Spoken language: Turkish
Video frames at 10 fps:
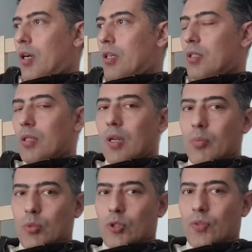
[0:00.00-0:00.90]

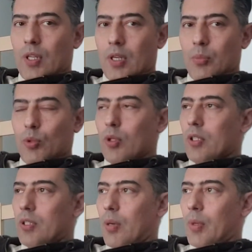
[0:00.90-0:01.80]
Hazırlanmış falan
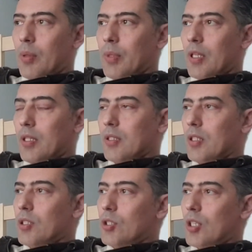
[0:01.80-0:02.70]
böyle tam
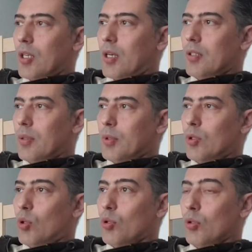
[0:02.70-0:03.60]
ameliyata girecek
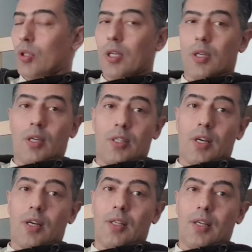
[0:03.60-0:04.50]
adamın koronaya
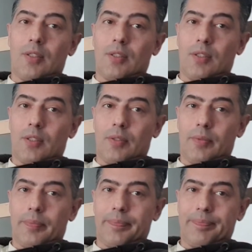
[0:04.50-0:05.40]
yakalandığı